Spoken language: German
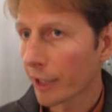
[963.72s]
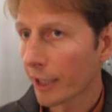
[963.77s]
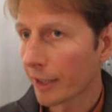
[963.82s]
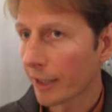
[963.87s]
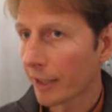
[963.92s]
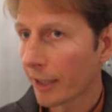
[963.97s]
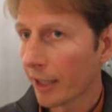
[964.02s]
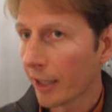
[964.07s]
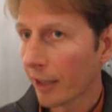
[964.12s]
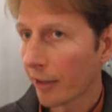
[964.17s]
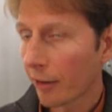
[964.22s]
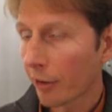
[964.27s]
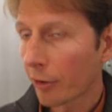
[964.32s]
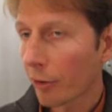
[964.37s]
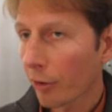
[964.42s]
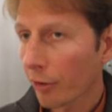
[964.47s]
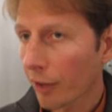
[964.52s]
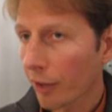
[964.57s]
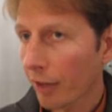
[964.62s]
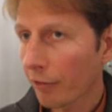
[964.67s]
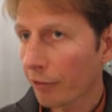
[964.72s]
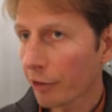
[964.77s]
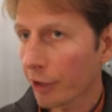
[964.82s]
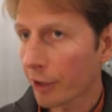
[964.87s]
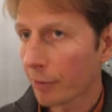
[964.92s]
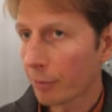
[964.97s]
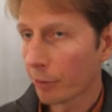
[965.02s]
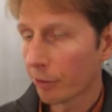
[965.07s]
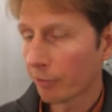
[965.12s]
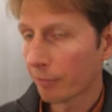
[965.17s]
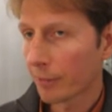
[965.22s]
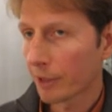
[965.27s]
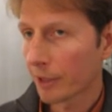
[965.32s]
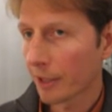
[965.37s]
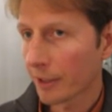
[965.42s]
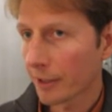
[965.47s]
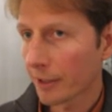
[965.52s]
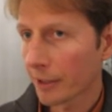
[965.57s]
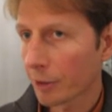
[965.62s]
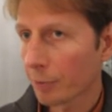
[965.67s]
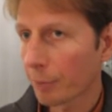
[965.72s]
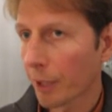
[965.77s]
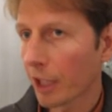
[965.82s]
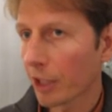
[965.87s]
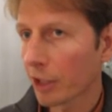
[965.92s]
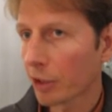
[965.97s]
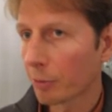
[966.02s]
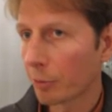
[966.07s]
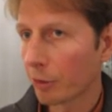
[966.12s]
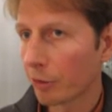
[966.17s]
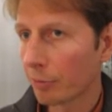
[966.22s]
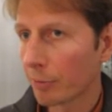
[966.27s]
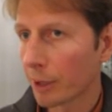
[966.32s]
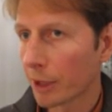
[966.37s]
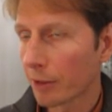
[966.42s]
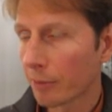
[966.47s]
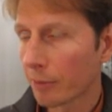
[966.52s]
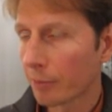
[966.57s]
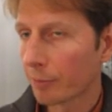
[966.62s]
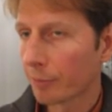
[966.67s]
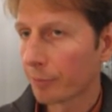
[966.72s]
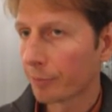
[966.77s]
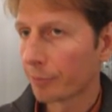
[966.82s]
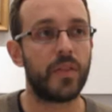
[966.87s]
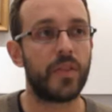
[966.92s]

Stichwort Occupy Wall Street und Nordafrika zusammen?